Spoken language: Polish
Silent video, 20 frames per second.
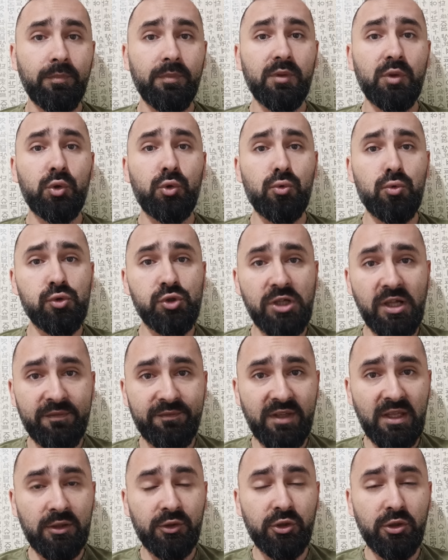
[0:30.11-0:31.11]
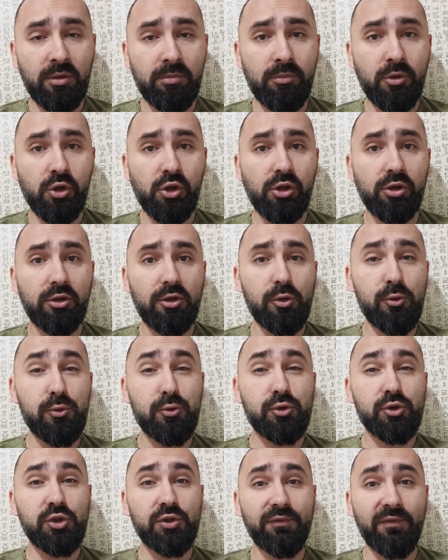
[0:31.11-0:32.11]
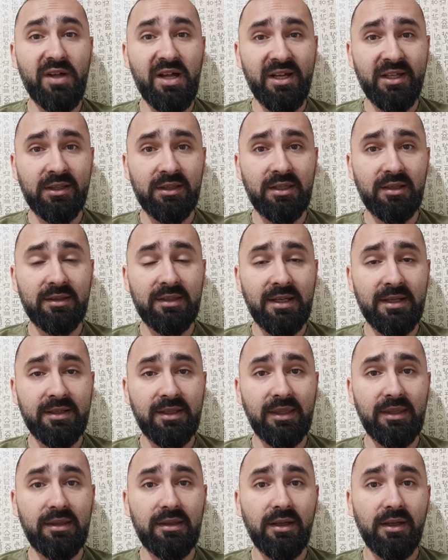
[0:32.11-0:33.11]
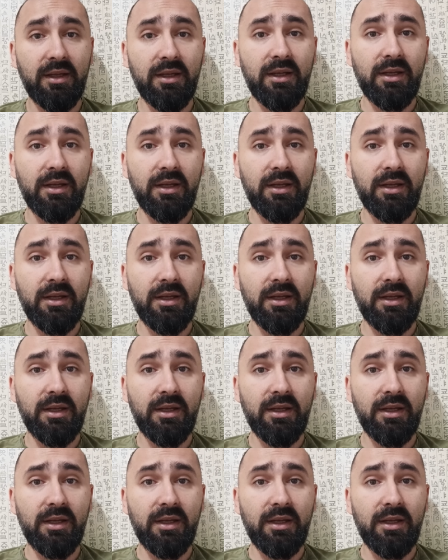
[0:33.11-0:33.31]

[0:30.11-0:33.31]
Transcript: Duża wiadomość, to już czwarty taki